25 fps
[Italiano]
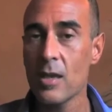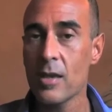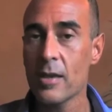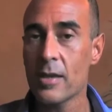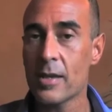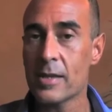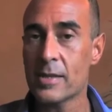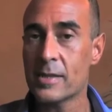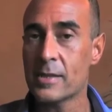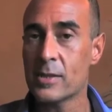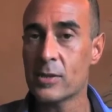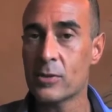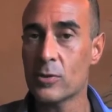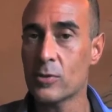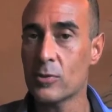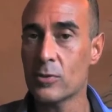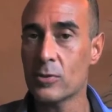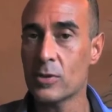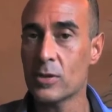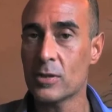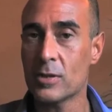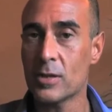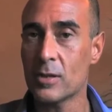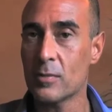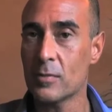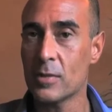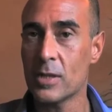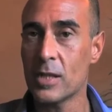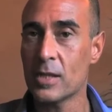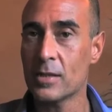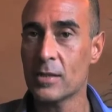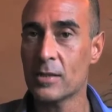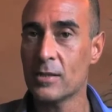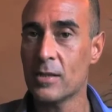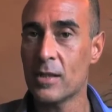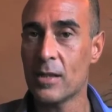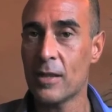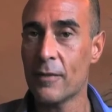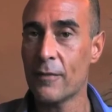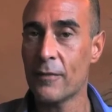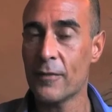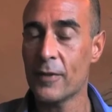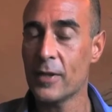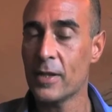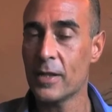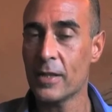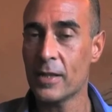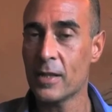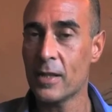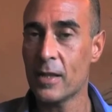che si sono determinati dalla
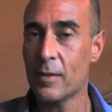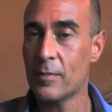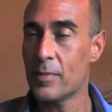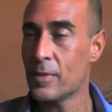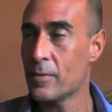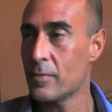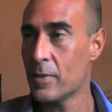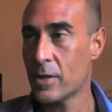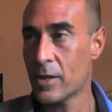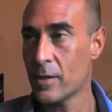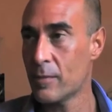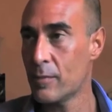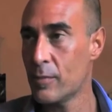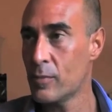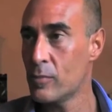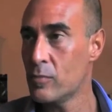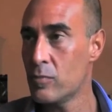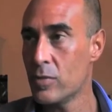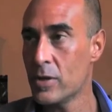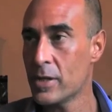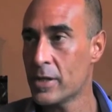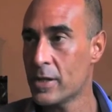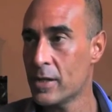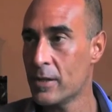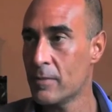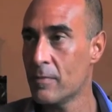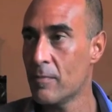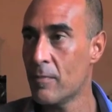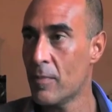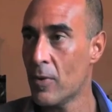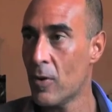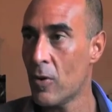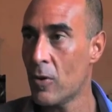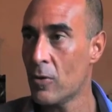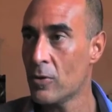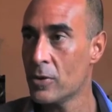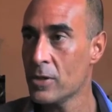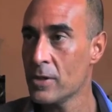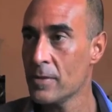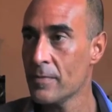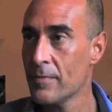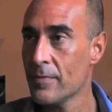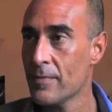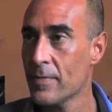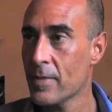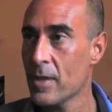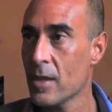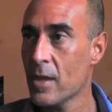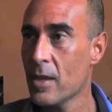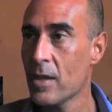fine della Prima Repubblica in poi
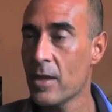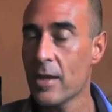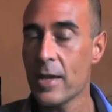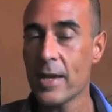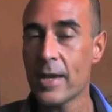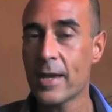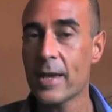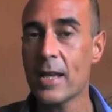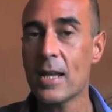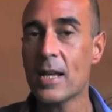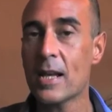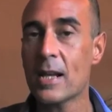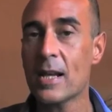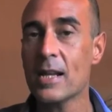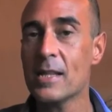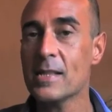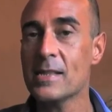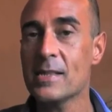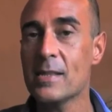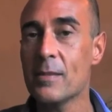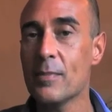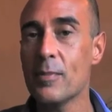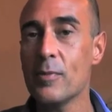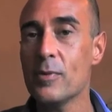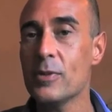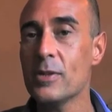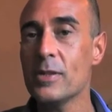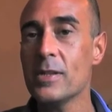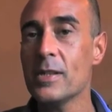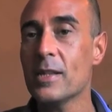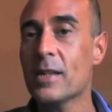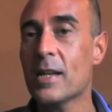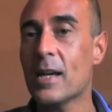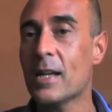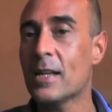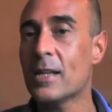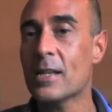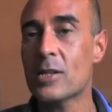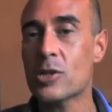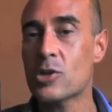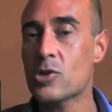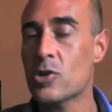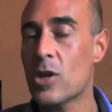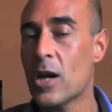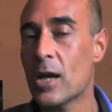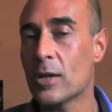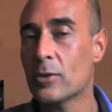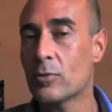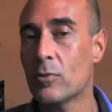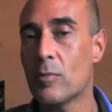e che la classe politica ha
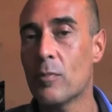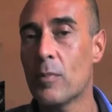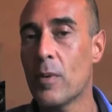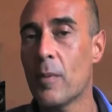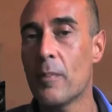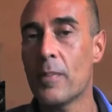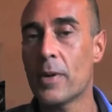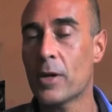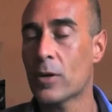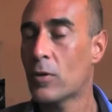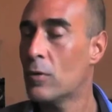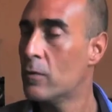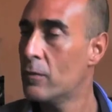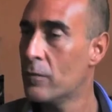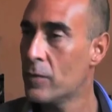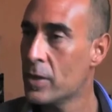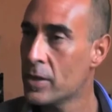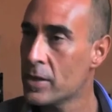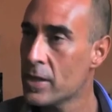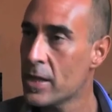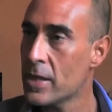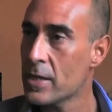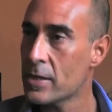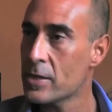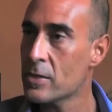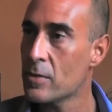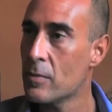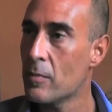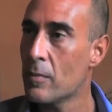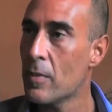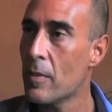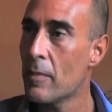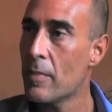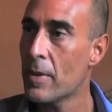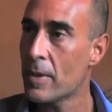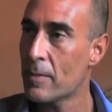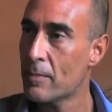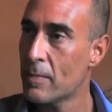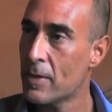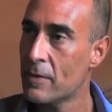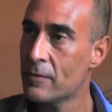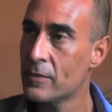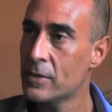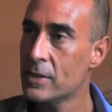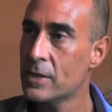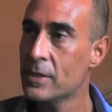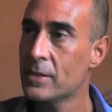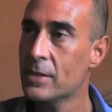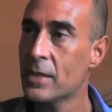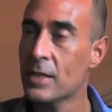lasciato un po' per convenienza, un po' per
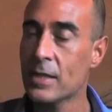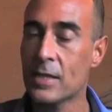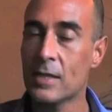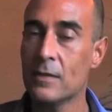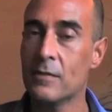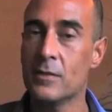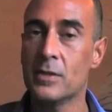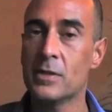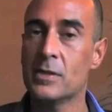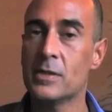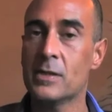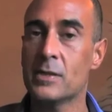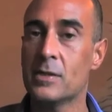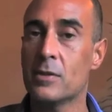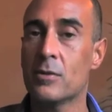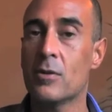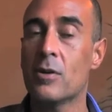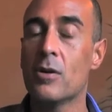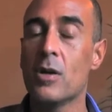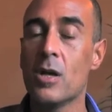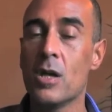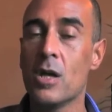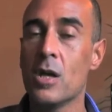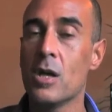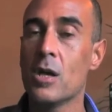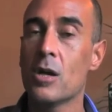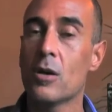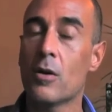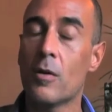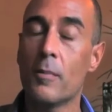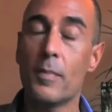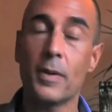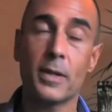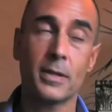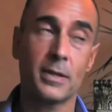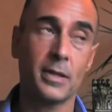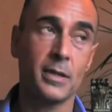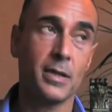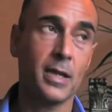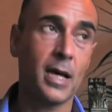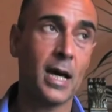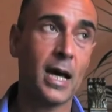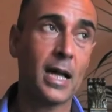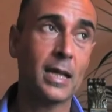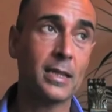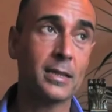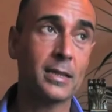pavidità che venissero coperti da